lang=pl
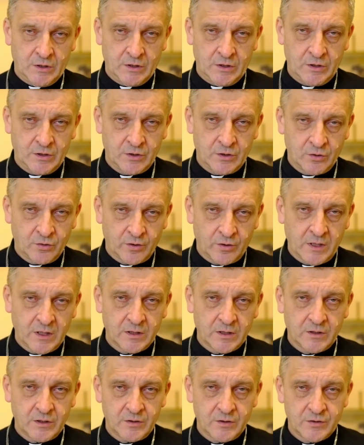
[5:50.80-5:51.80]
y, do
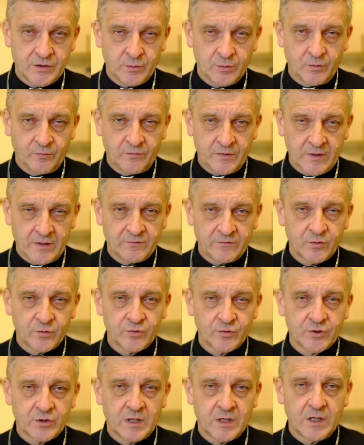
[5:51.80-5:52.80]
ręki dzieło
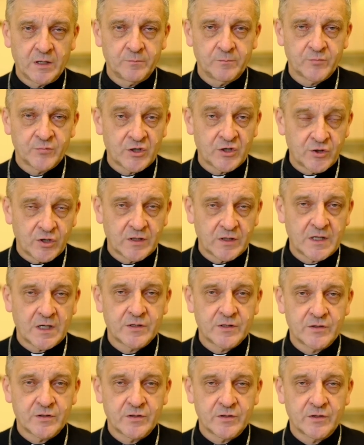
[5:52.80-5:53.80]
Flawiusza,
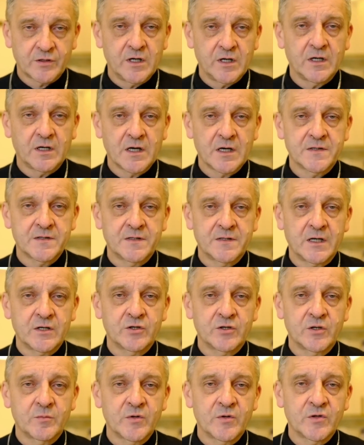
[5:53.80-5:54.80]
przeczytać kilka zdań,
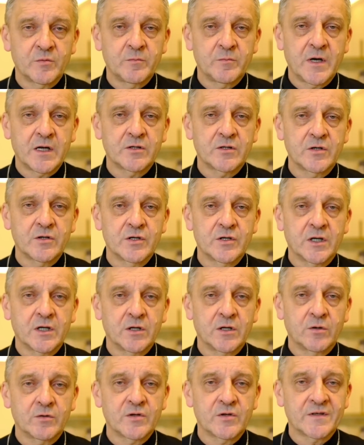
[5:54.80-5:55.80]
żeby zobaczyć, że
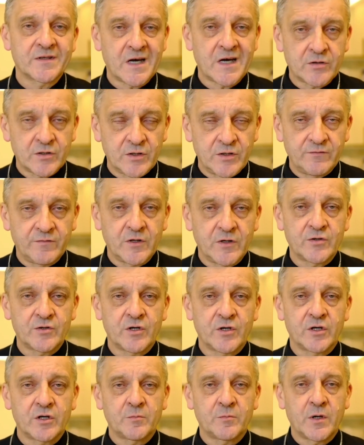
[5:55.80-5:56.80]
Herod straszliwie
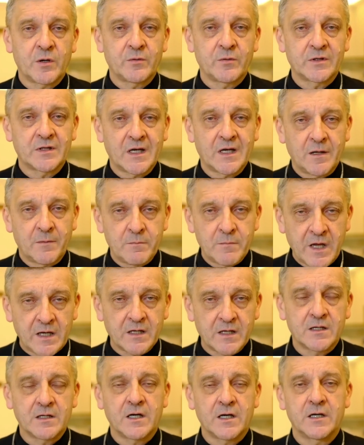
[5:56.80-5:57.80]
cierpiał i ta
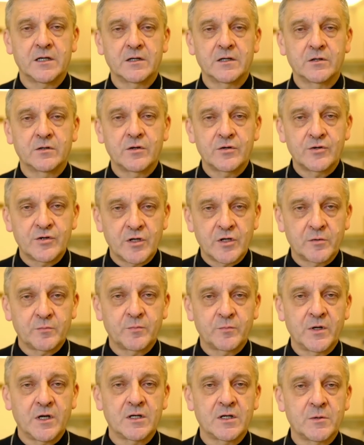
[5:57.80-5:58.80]
męka jego i
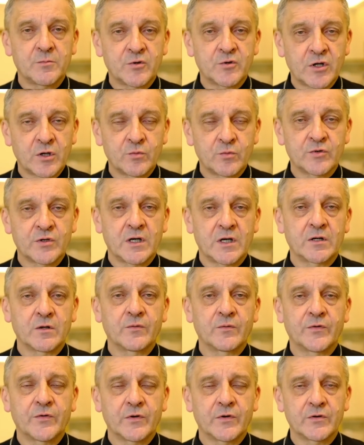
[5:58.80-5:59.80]
cierpienie
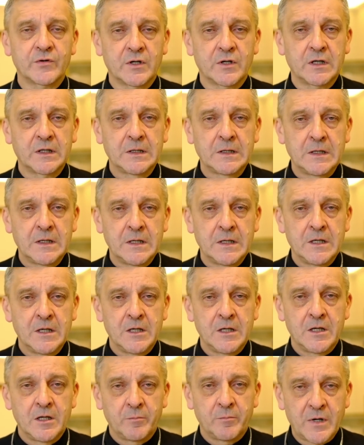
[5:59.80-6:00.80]
przedłużające się
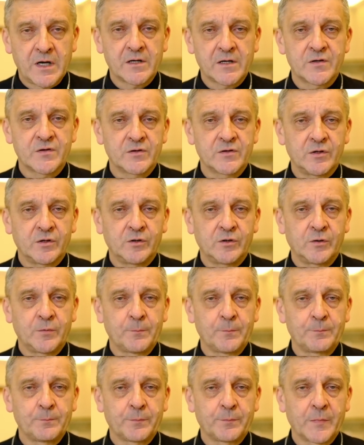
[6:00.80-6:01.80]
bardzo
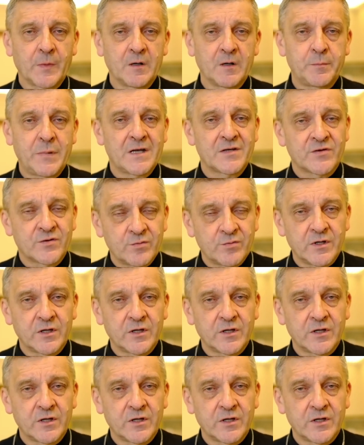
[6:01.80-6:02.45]
mm, pasuje